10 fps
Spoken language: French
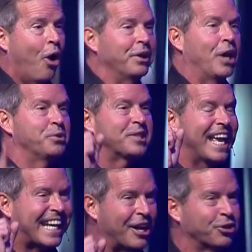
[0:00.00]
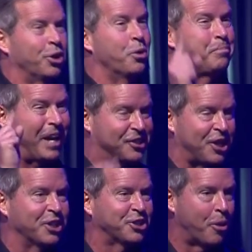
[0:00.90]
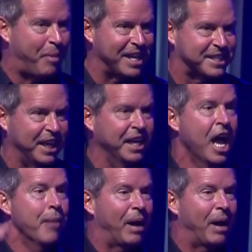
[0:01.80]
On a eu 52 personnes qui ont passé